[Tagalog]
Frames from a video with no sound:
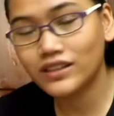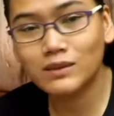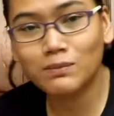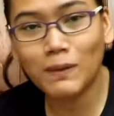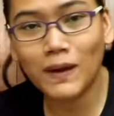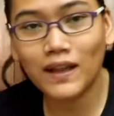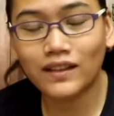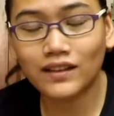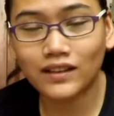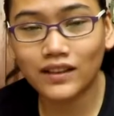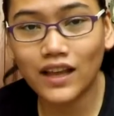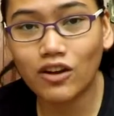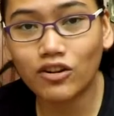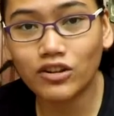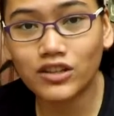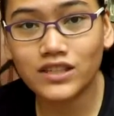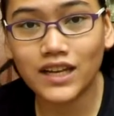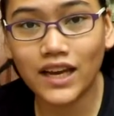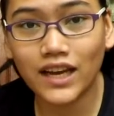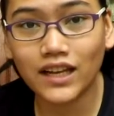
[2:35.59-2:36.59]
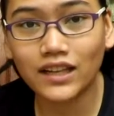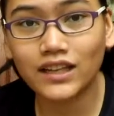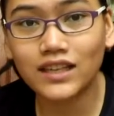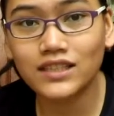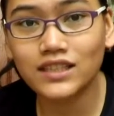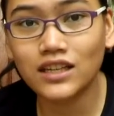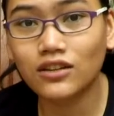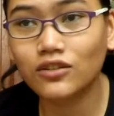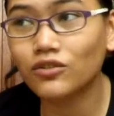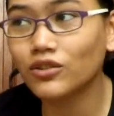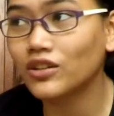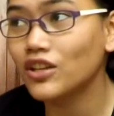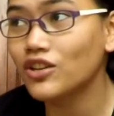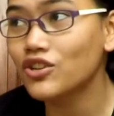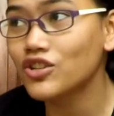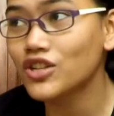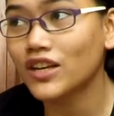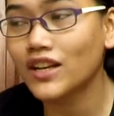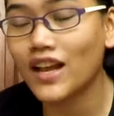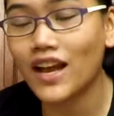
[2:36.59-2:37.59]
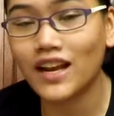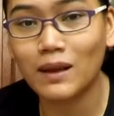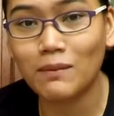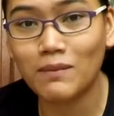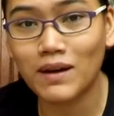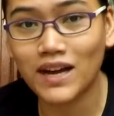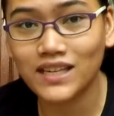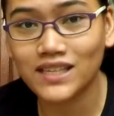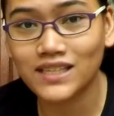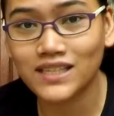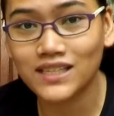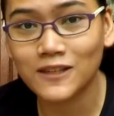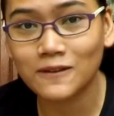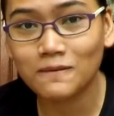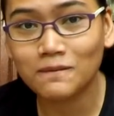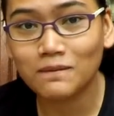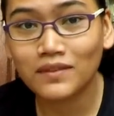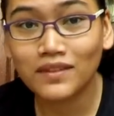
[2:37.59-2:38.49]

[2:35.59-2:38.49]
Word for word: spent outside. Kasi kung hindi siya ilalabas,